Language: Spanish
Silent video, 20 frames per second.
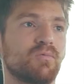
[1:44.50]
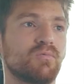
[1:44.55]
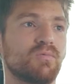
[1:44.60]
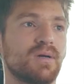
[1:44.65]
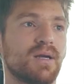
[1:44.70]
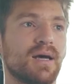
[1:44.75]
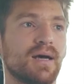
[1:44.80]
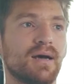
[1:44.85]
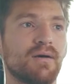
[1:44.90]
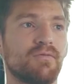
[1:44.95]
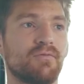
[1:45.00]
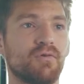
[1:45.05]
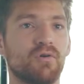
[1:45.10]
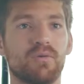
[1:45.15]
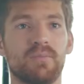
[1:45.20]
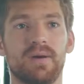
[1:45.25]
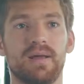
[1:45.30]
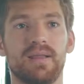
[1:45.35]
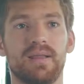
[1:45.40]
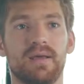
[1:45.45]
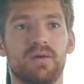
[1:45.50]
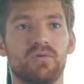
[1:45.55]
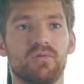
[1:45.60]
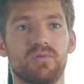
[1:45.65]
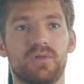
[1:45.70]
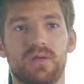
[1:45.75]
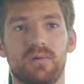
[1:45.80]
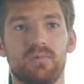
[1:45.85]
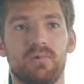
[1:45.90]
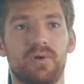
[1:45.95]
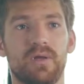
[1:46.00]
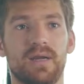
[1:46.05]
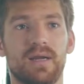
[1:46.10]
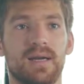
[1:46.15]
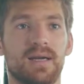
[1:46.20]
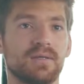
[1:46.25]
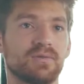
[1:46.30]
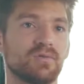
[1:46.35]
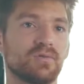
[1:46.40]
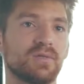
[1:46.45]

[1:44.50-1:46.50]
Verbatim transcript: una forma de contribuir a la